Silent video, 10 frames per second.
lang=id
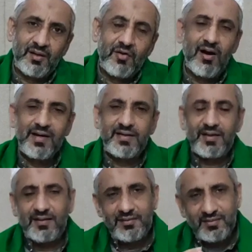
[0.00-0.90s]
Doa
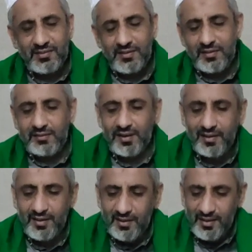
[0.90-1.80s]
ini
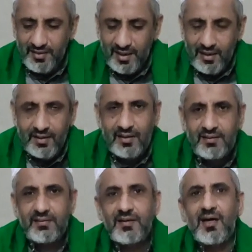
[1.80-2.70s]
terdiri
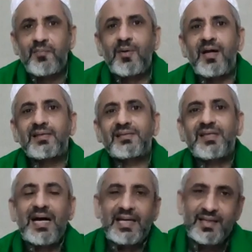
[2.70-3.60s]
dari
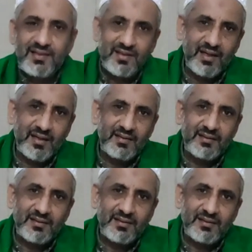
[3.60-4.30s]
13 alenia